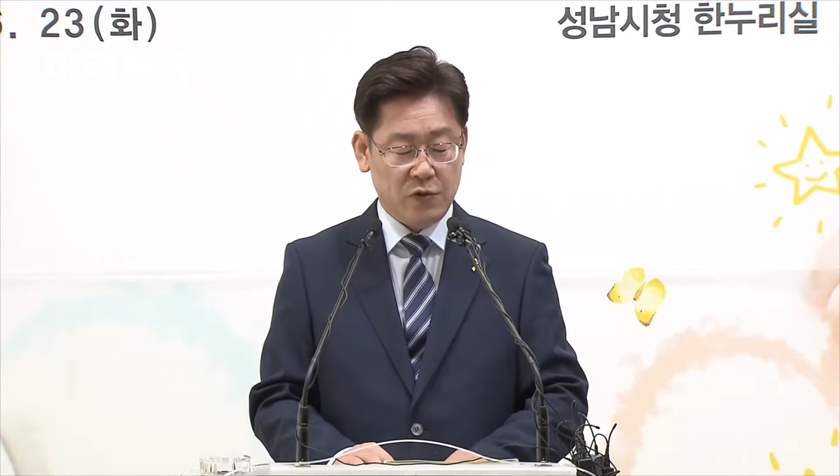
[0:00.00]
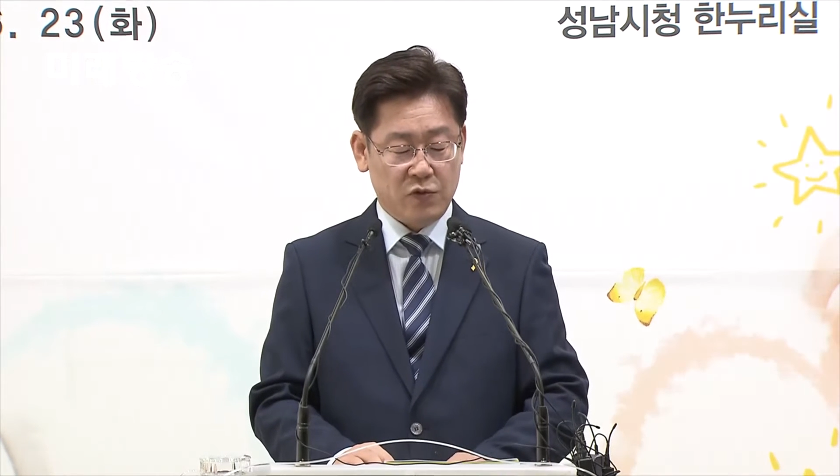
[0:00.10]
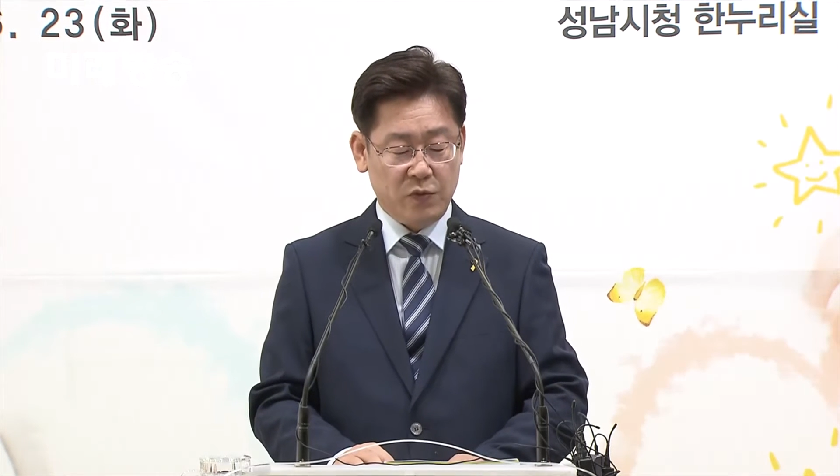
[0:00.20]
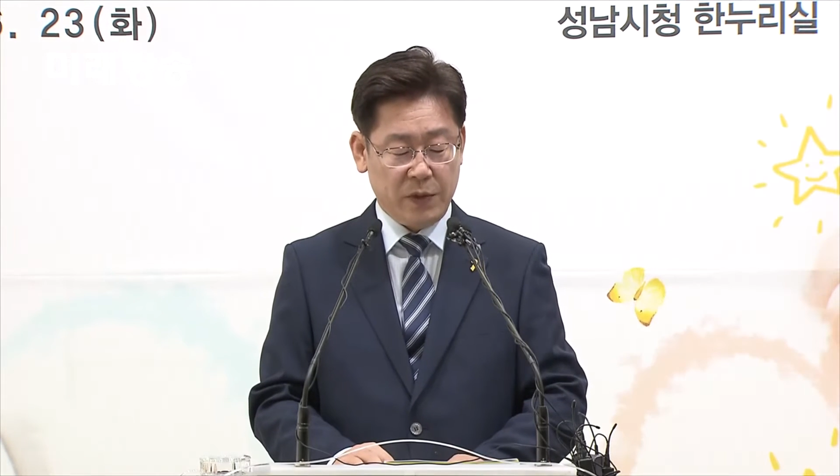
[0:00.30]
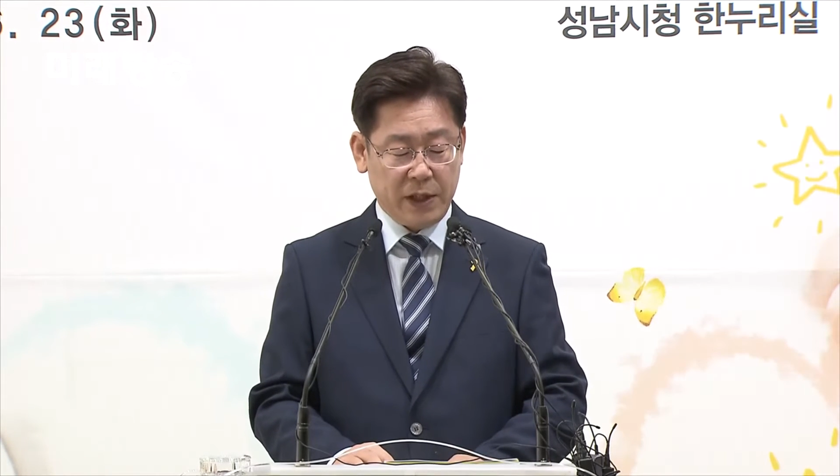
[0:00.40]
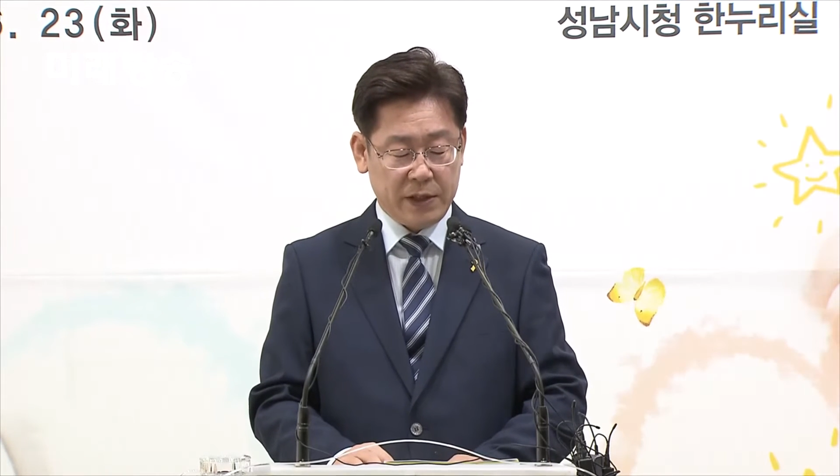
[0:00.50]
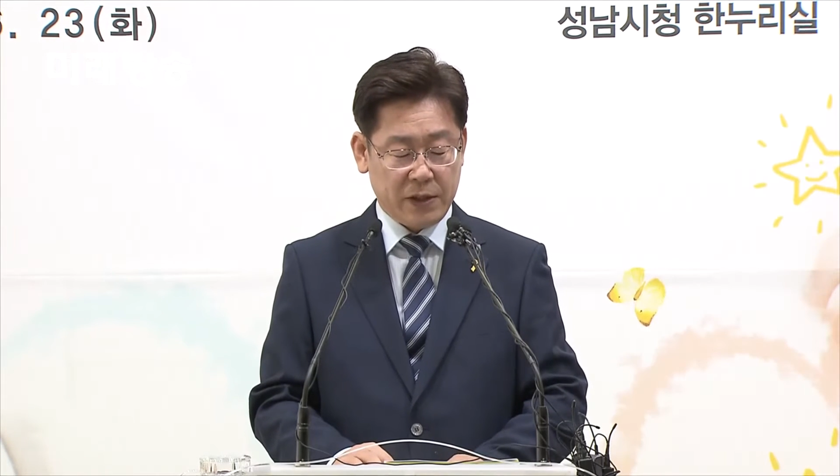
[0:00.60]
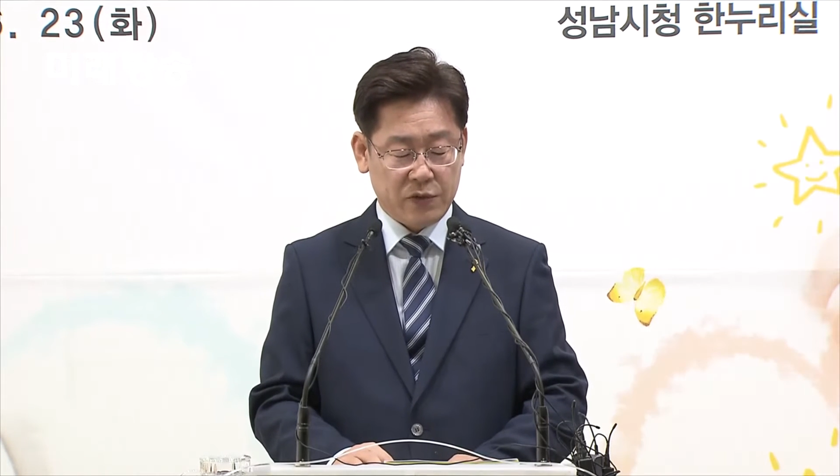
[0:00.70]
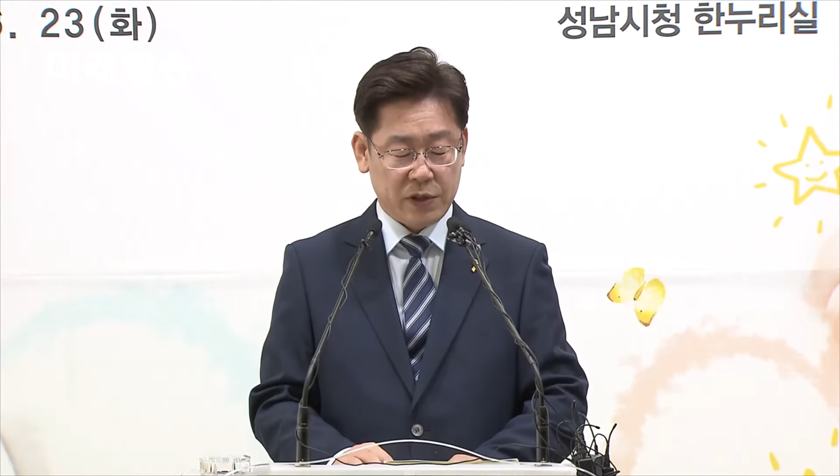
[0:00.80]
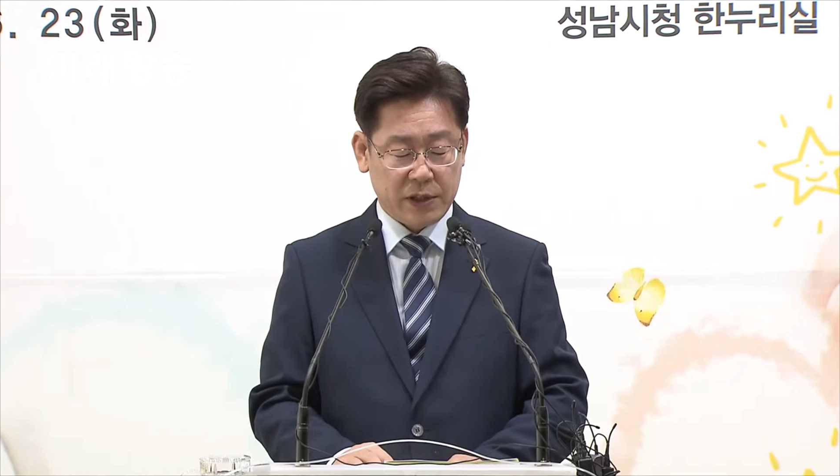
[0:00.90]
주민에 의해
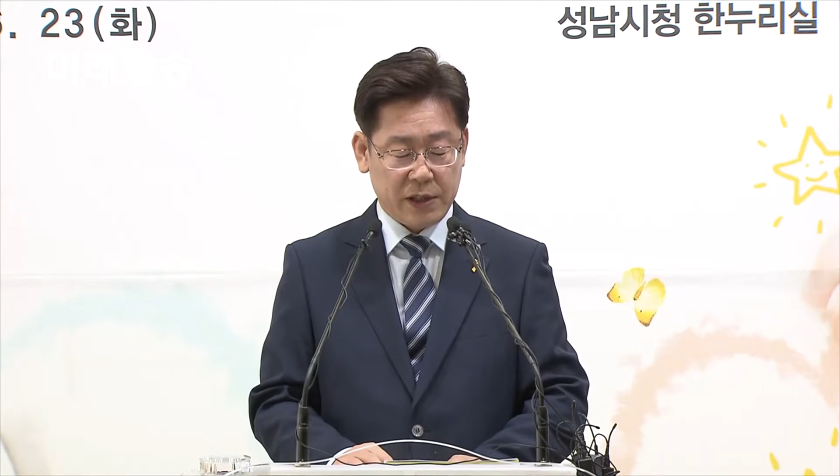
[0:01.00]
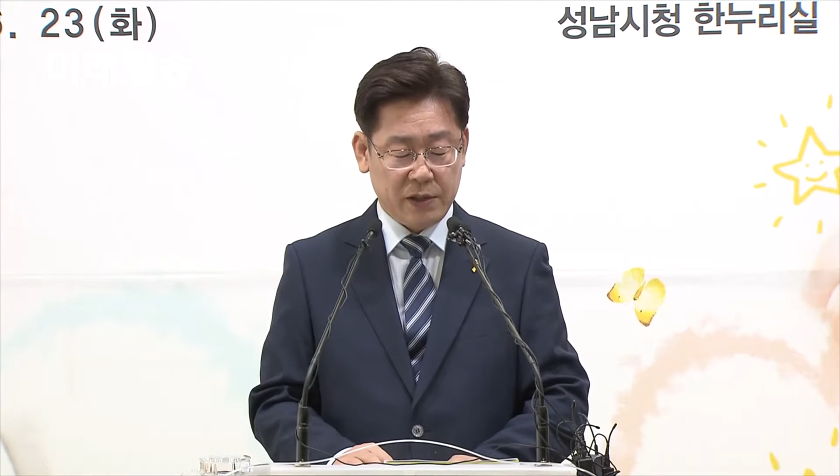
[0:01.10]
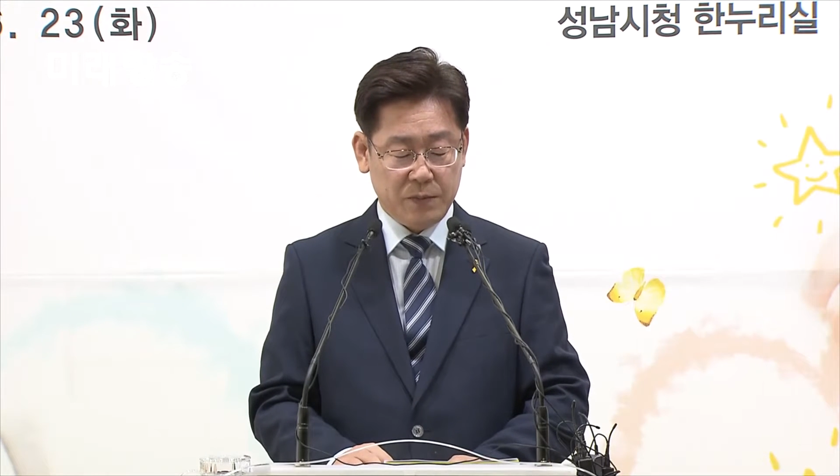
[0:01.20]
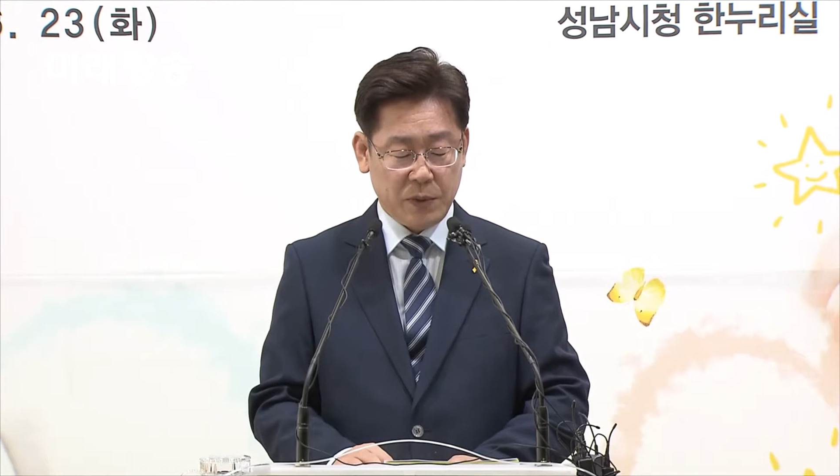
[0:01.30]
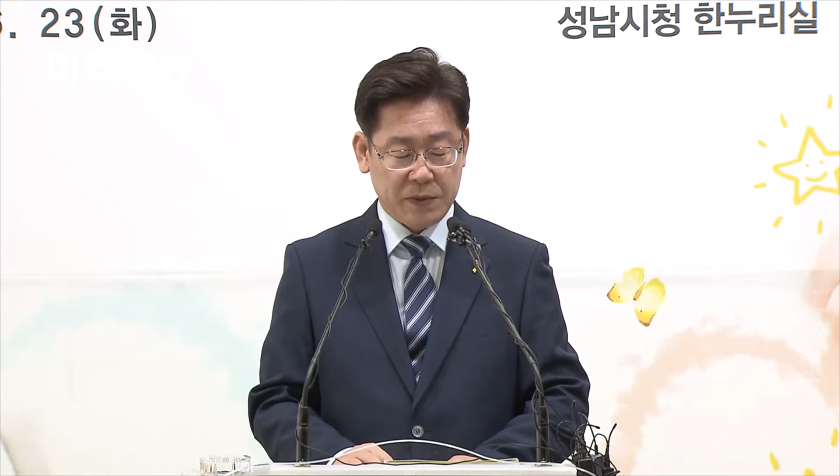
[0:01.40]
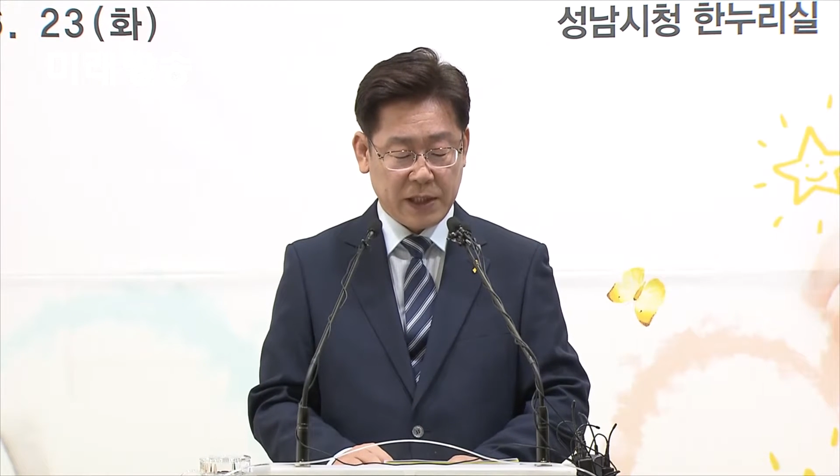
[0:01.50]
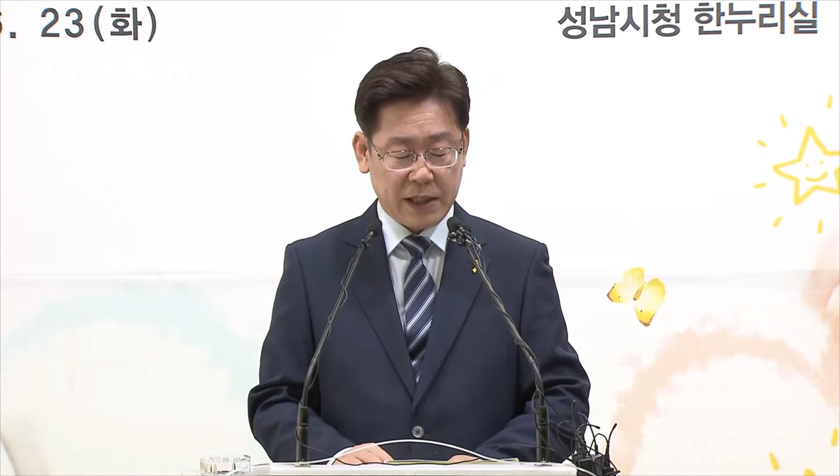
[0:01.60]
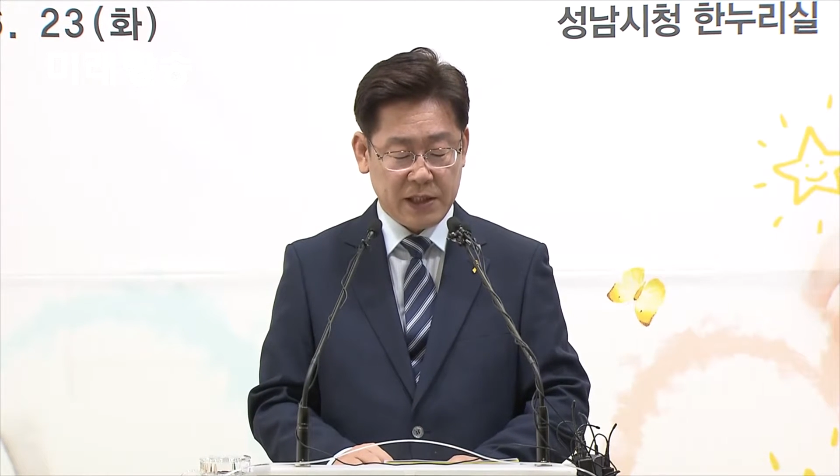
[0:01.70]
구성된 헌법상의